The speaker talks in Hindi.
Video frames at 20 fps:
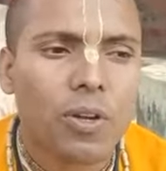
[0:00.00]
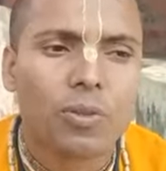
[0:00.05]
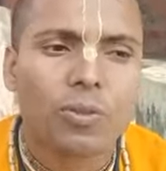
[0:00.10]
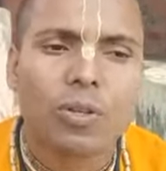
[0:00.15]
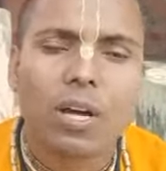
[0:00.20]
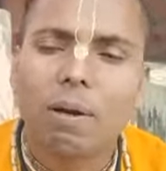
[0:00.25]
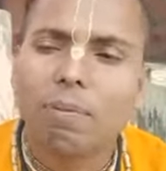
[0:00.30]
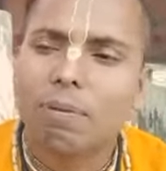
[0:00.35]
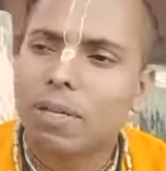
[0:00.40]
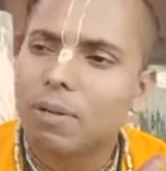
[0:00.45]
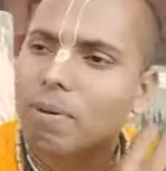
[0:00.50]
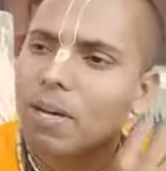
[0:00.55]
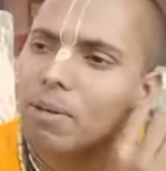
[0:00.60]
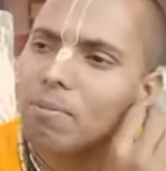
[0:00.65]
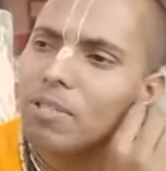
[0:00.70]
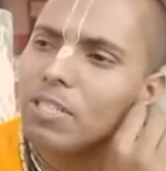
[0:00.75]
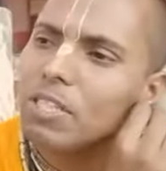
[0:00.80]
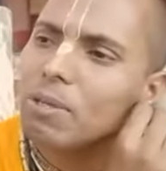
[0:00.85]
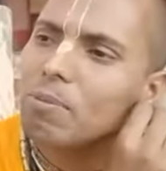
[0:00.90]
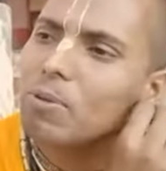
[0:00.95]
तो आपके बारे
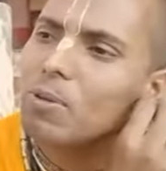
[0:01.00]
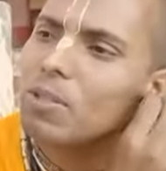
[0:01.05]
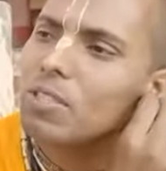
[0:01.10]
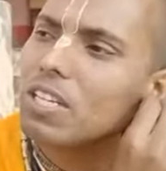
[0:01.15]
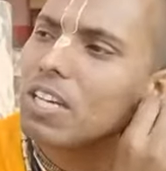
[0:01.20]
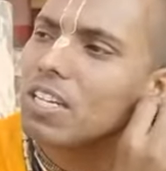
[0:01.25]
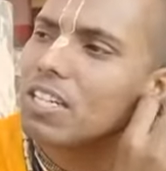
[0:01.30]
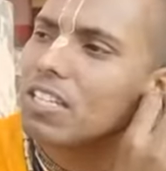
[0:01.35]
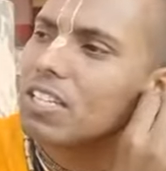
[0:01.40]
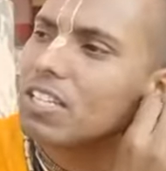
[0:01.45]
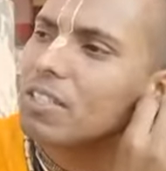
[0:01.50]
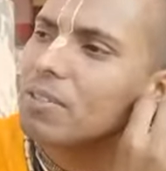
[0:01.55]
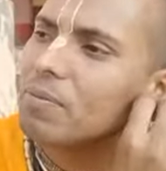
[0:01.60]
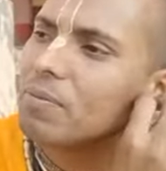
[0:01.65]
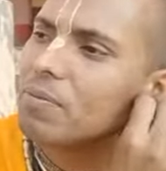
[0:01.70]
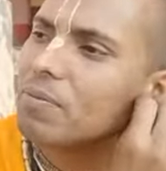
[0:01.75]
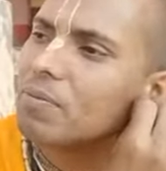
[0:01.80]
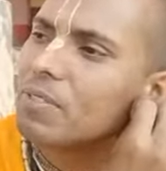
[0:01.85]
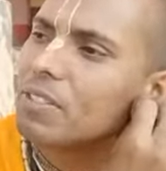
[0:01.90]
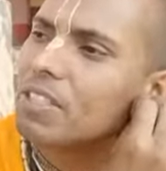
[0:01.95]
में सब लोग जानेंगे
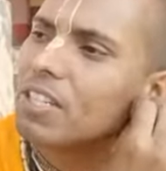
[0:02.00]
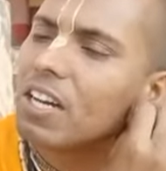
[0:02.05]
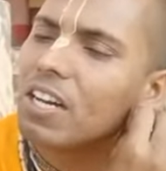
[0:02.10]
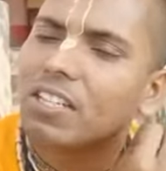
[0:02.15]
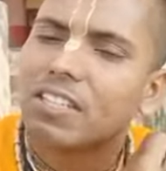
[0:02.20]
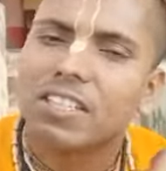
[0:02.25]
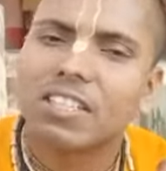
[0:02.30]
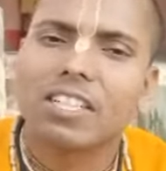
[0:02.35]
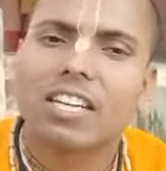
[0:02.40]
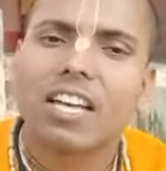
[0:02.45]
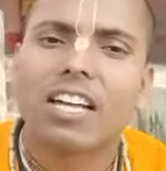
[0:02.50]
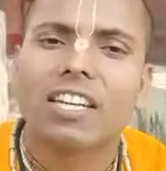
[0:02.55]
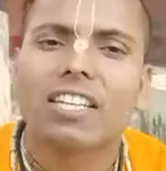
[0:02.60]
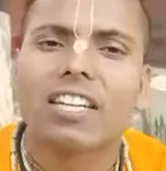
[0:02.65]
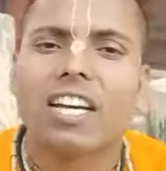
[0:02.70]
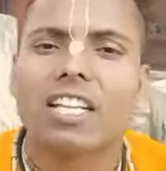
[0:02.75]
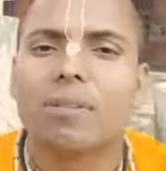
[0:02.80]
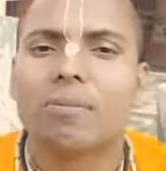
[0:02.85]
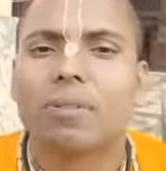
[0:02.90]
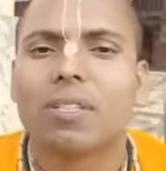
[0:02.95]
कि हाँ ये ज्ञानी
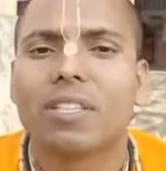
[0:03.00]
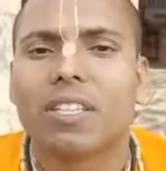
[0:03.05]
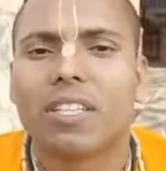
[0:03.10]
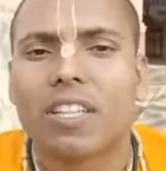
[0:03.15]
आदमी